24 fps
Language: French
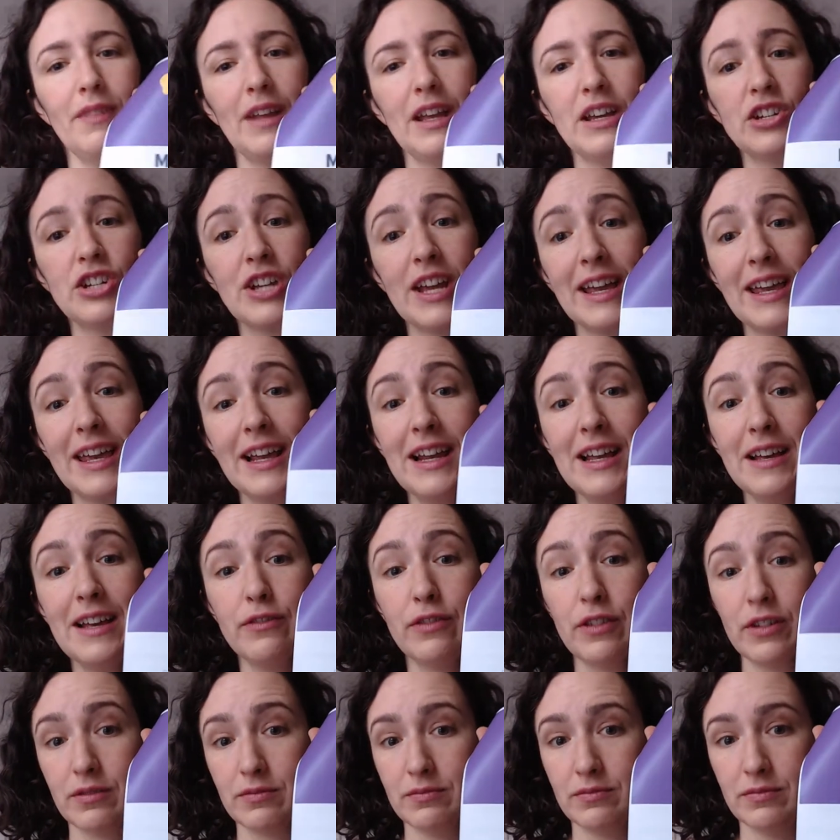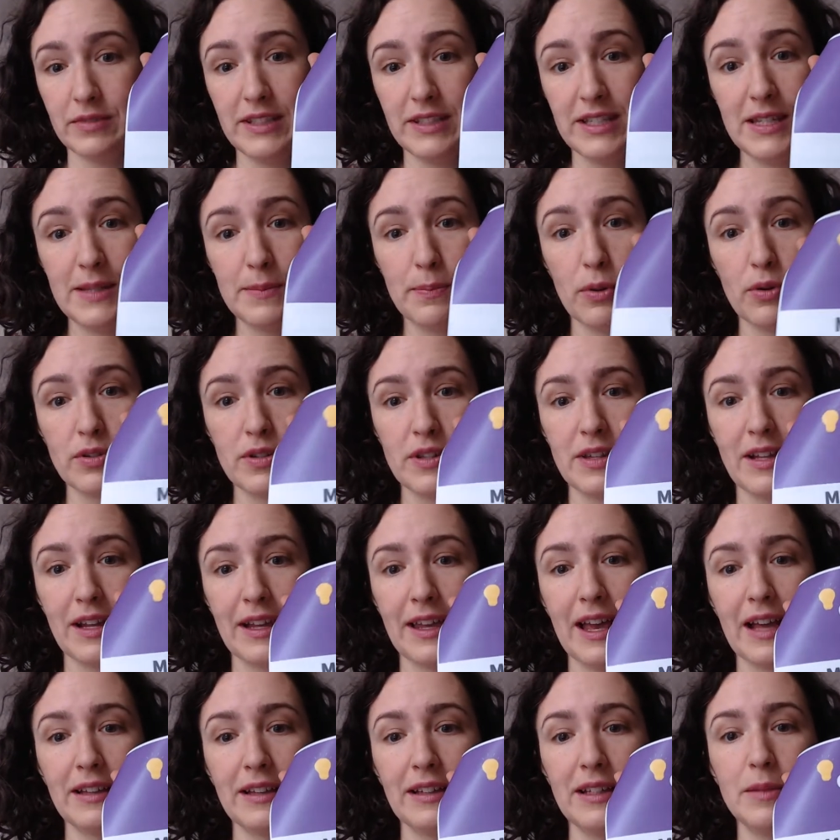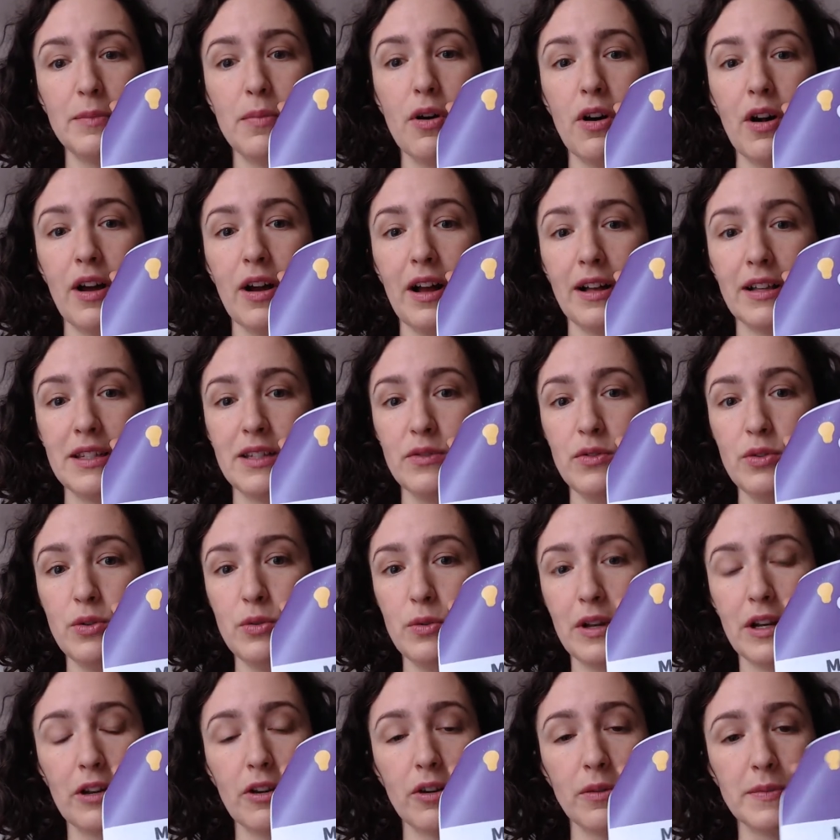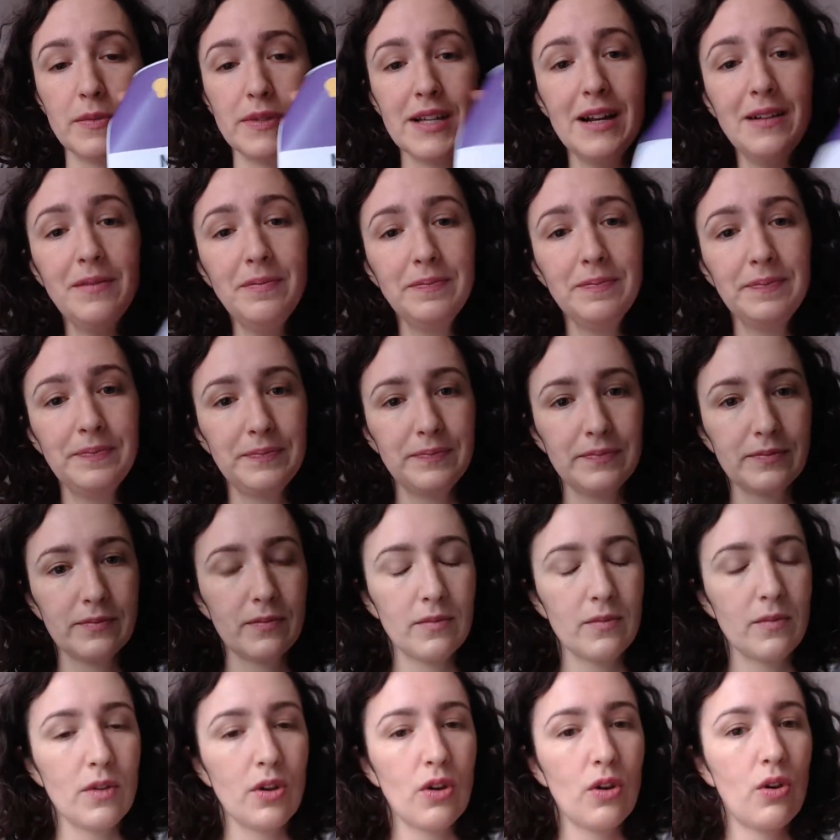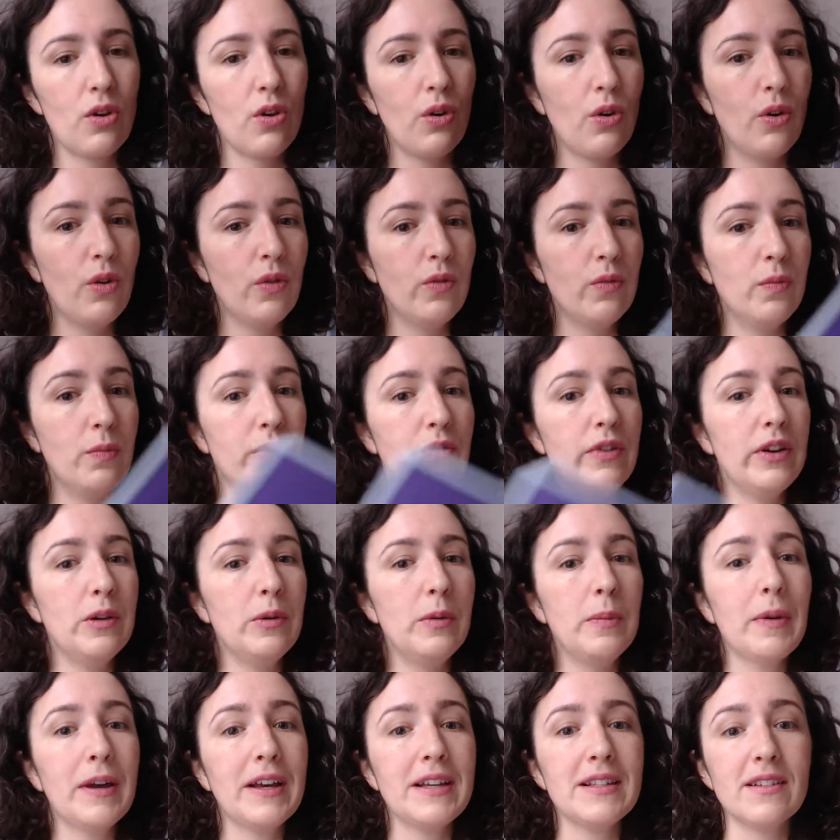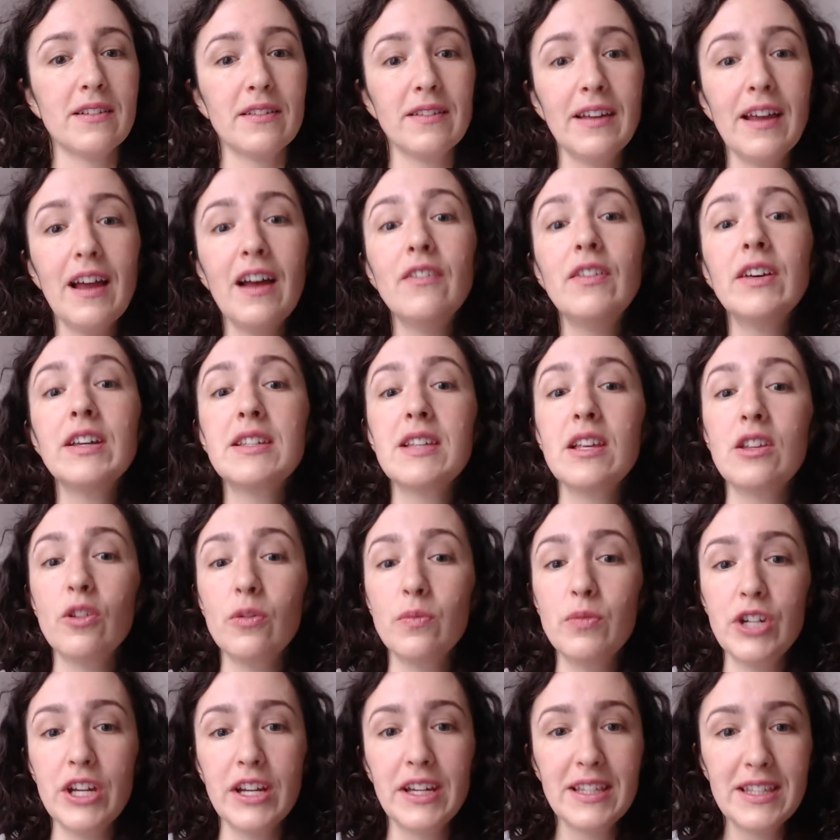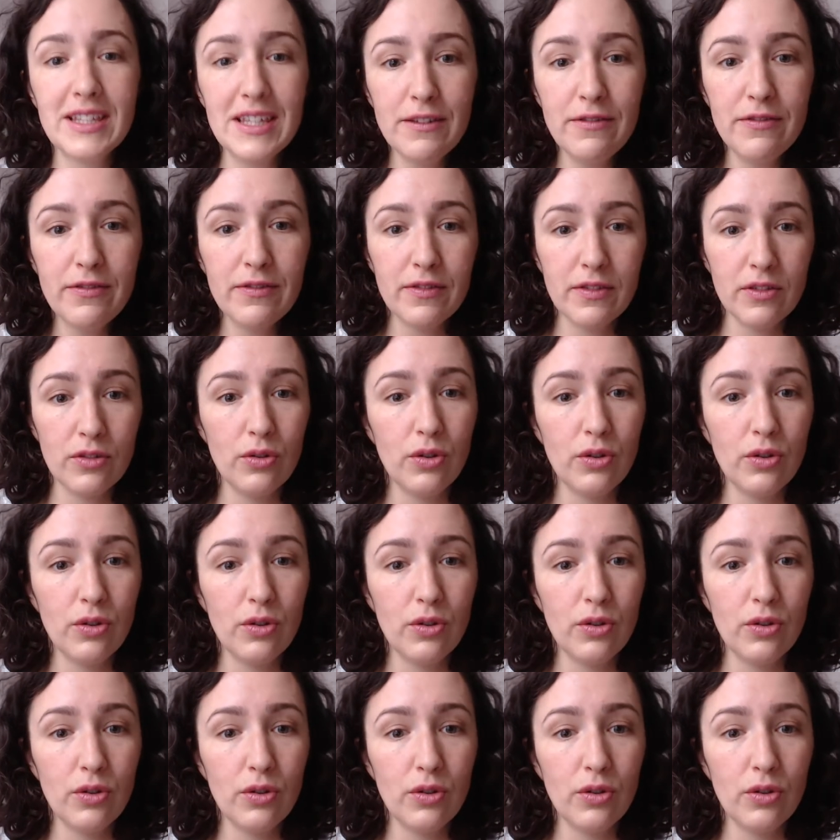chaque élève dispose d'un carnet de bord individuel comme ça, que vous pouvez lui présenter avec cet objectif de,